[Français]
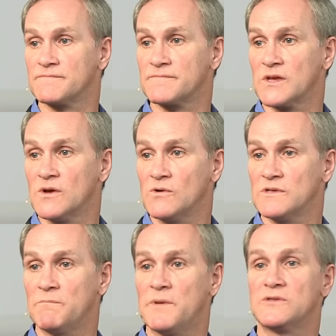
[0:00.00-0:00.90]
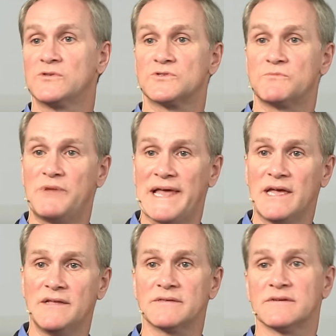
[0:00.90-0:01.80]
On n'a pas de se
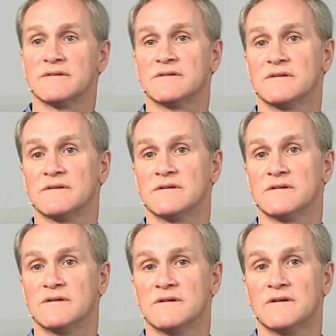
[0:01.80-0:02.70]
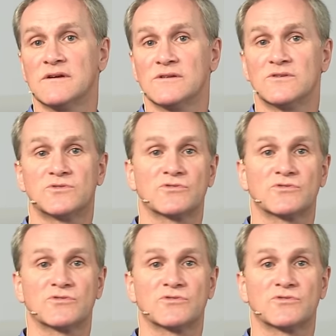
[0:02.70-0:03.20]
plaindre de ce que